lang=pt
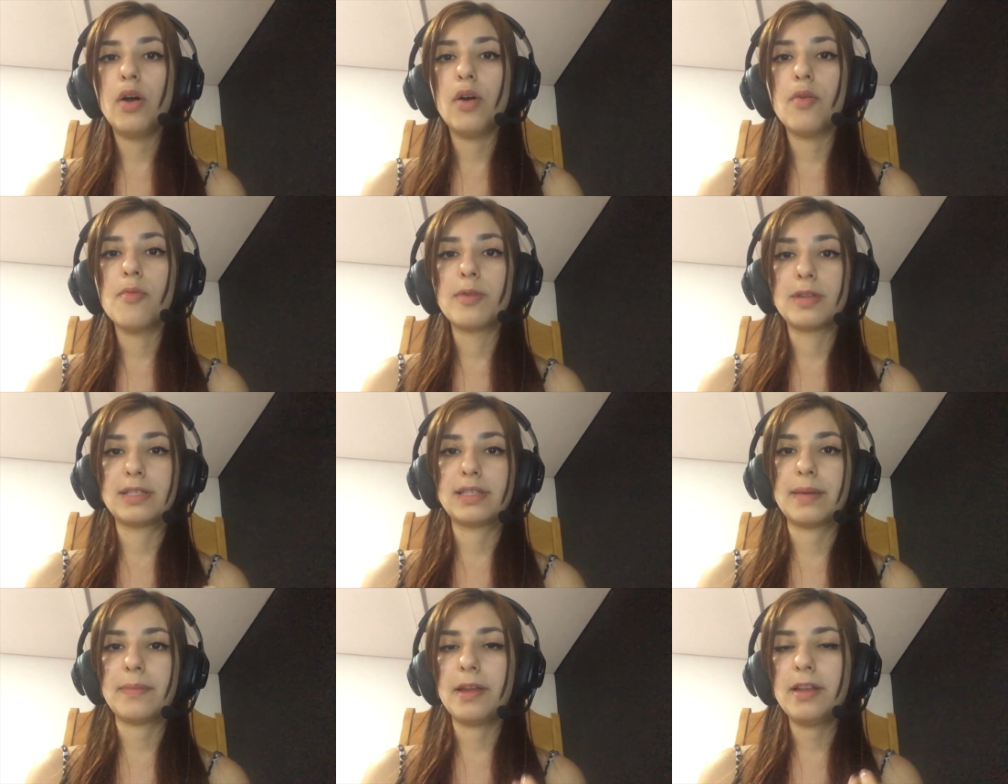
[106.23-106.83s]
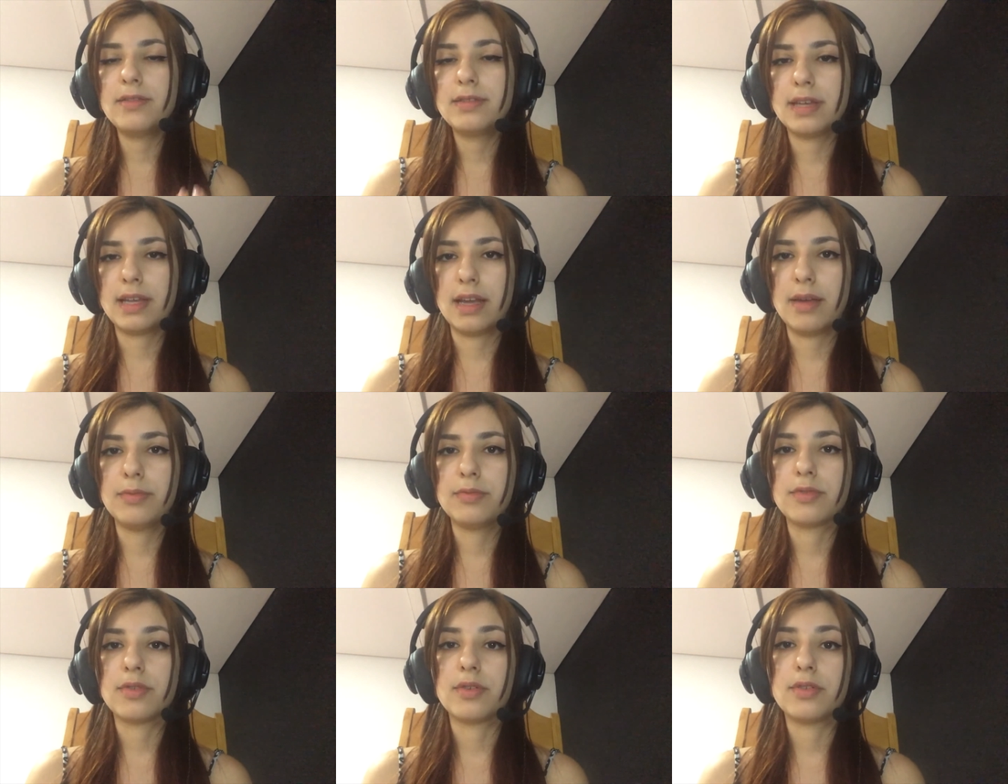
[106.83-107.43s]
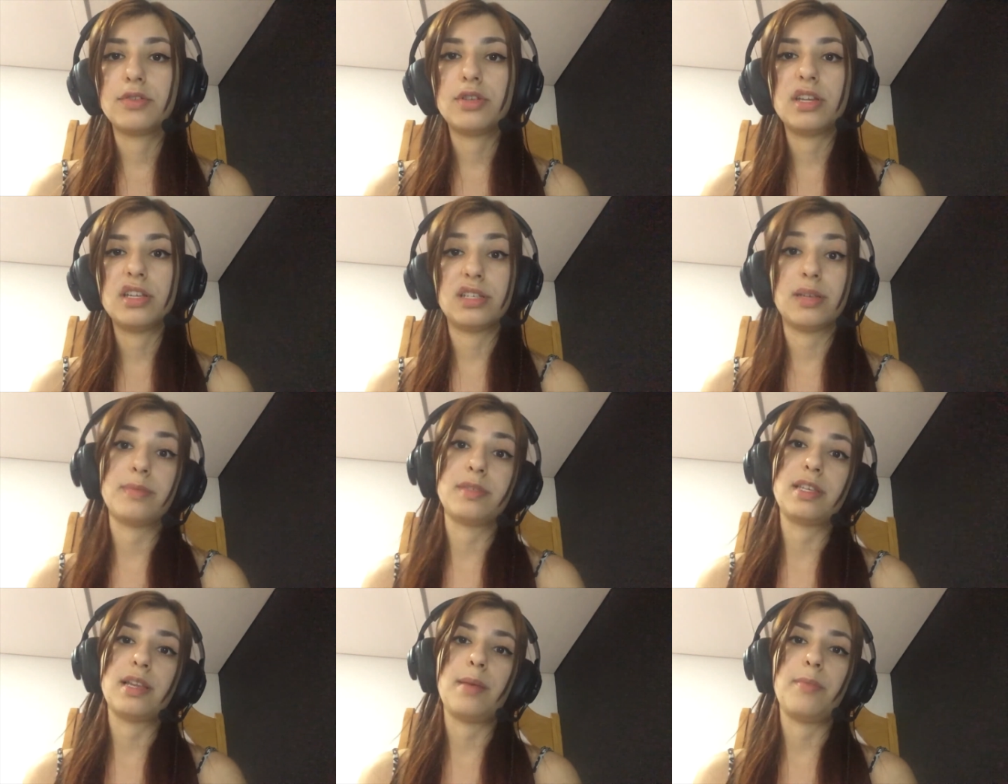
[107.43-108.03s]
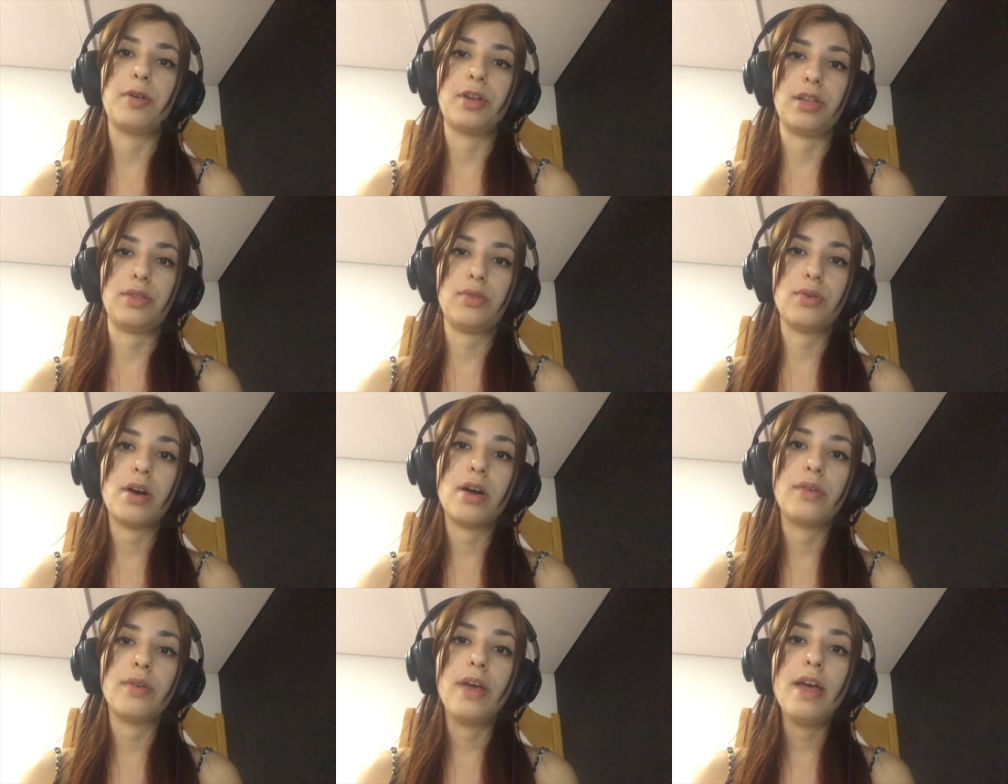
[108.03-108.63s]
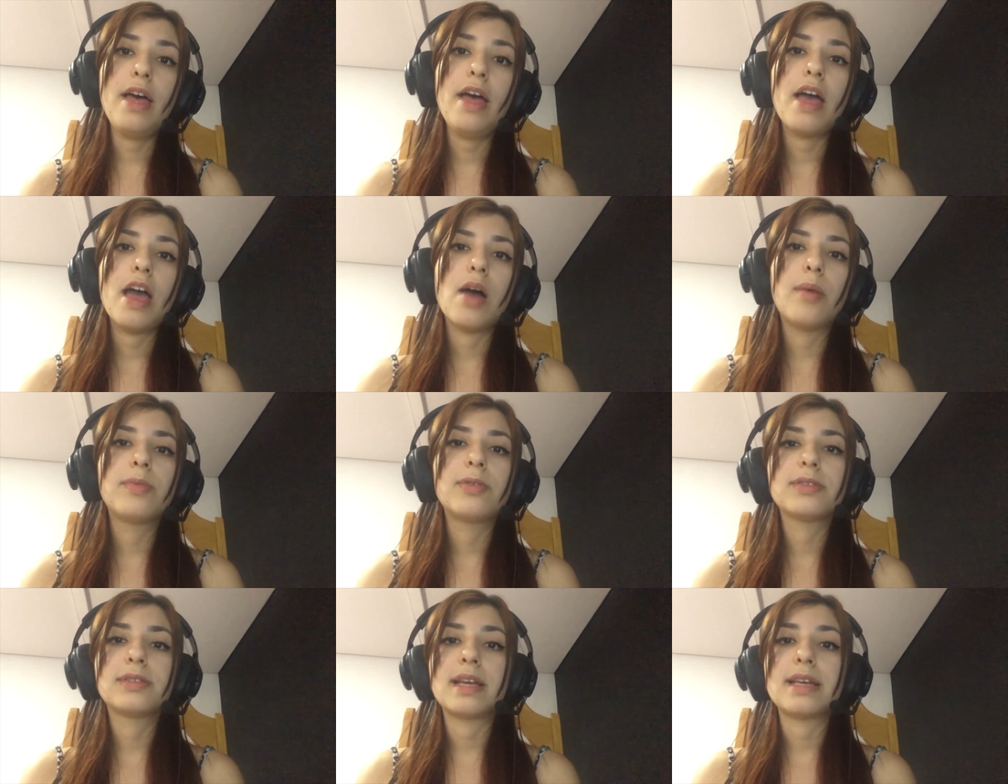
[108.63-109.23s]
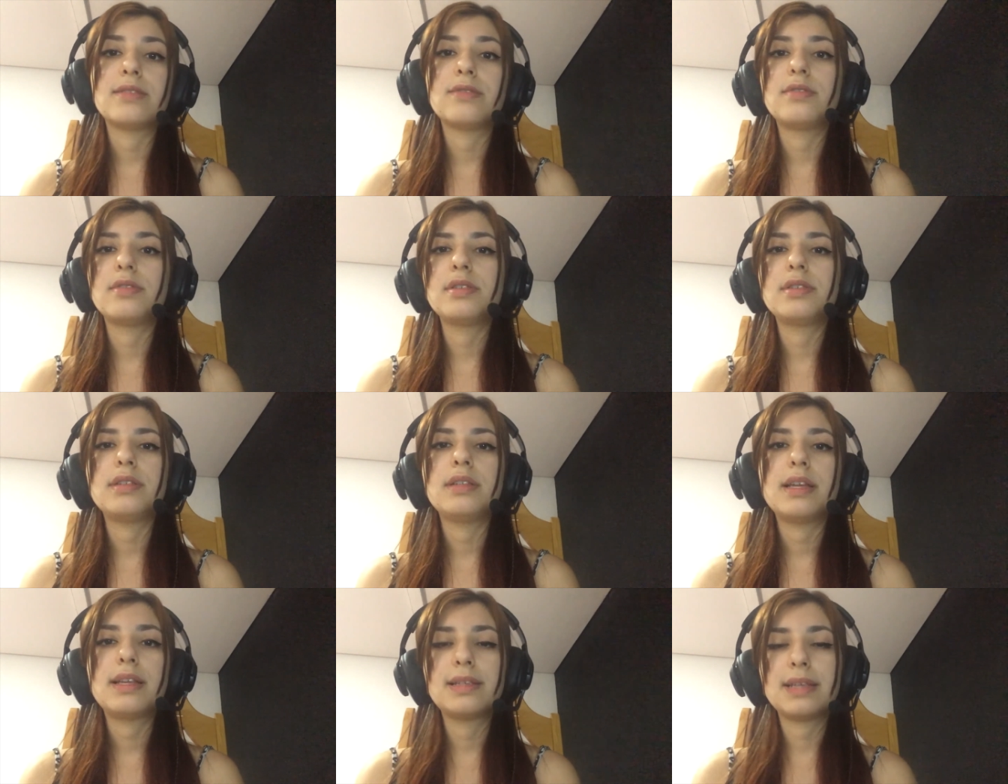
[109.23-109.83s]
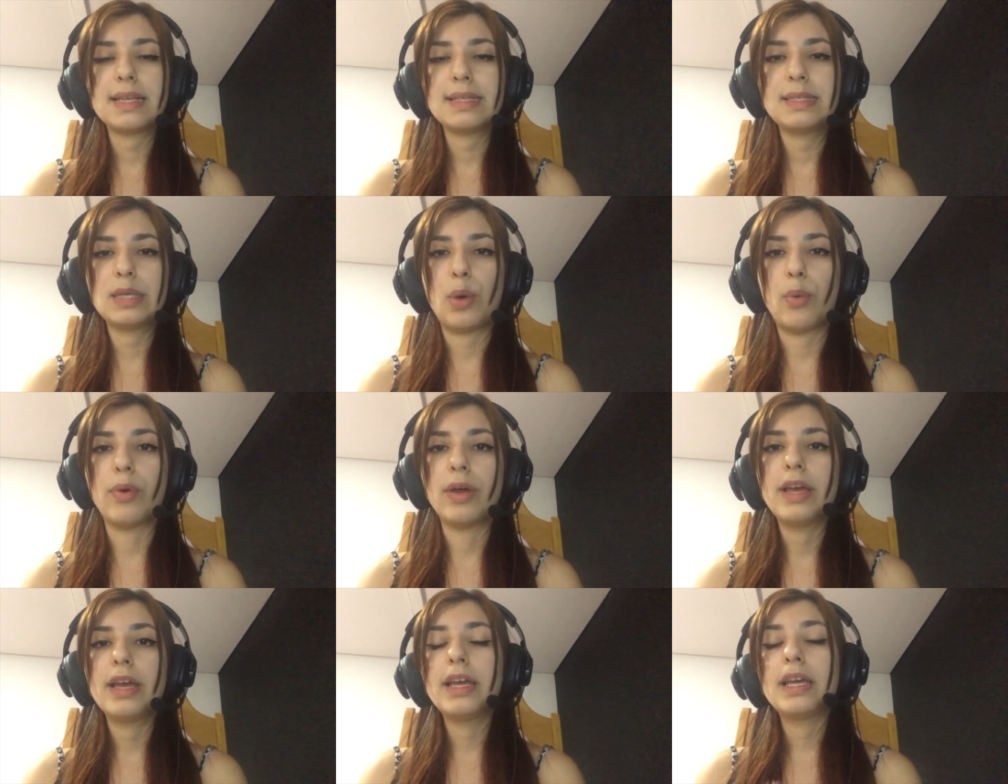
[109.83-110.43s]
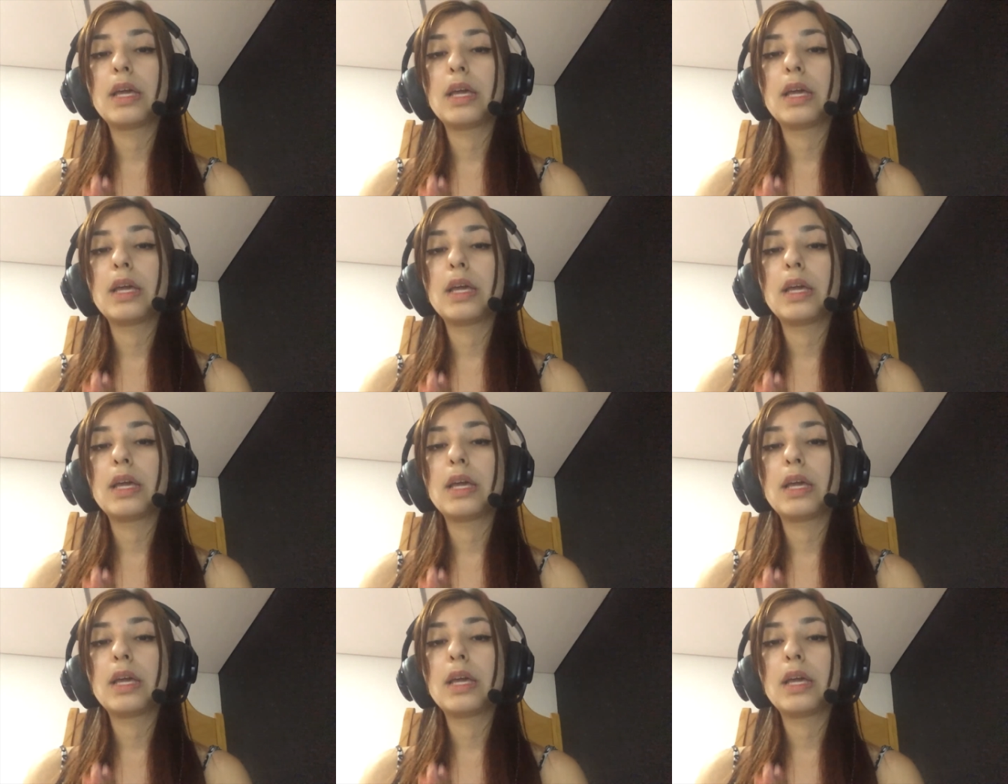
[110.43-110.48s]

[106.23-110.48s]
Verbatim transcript: o processamento cerâmico que utilizamos no laboratório é o processo de sinterização,